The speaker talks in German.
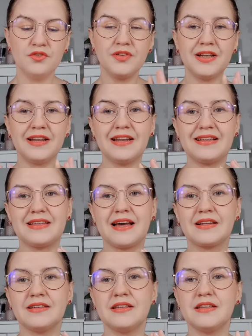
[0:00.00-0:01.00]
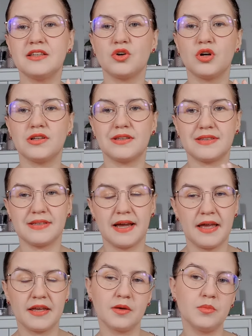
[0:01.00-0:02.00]
Viele der Sachen, die ich euch
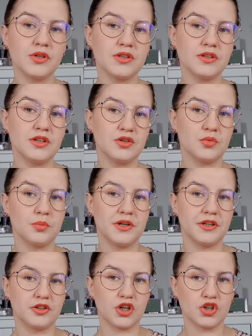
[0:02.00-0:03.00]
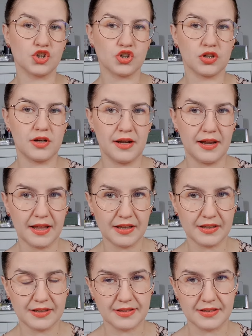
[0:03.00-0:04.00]
zeige, müssen nicht unbedingt
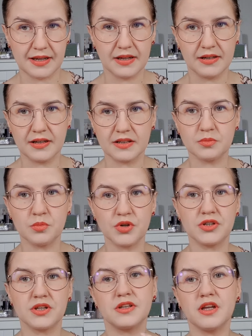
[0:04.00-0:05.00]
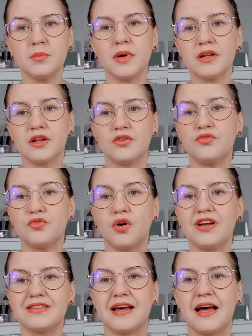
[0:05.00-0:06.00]
schlecht sein. Das möchte ich immer
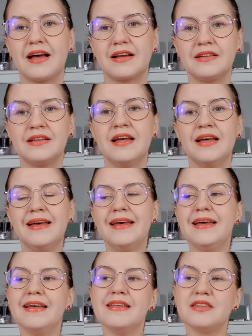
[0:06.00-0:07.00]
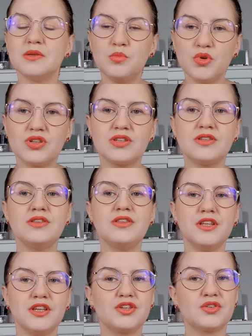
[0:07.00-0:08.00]
davor sagen. Sie müssen
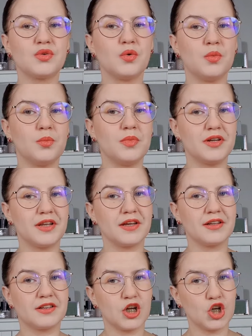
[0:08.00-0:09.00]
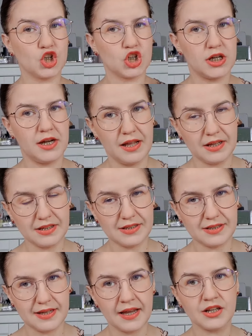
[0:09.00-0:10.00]
nicht unbedingt schlecht
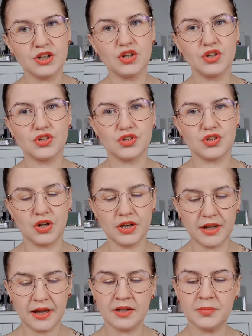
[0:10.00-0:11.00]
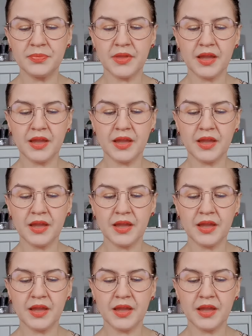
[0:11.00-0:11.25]
sein, sondern